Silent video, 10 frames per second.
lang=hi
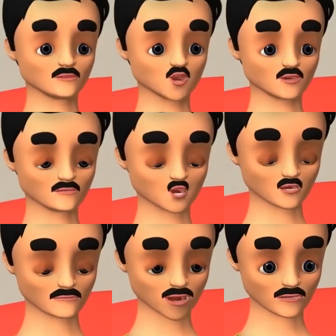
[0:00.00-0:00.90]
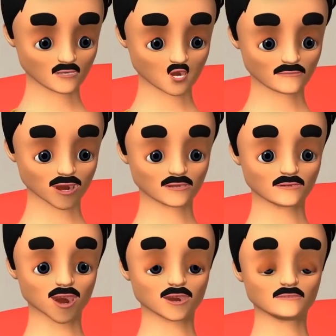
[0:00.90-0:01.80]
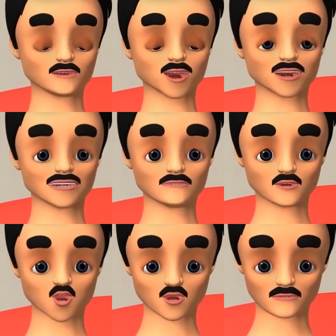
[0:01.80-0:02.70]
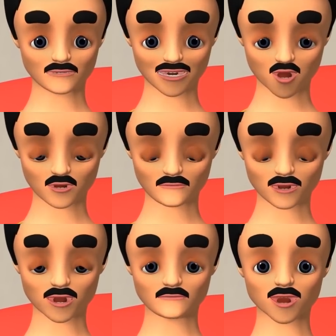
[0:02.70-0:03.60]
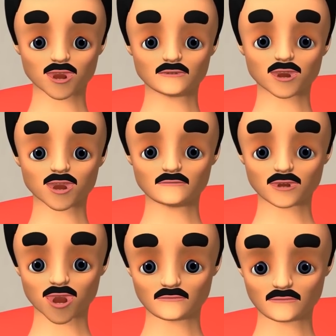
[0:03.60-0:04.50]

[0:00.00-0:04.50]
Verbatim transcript: अब तो मोना को आगे पढ़ाने के लिए मुझे स्कूल से शहर भेजना पड़ेगा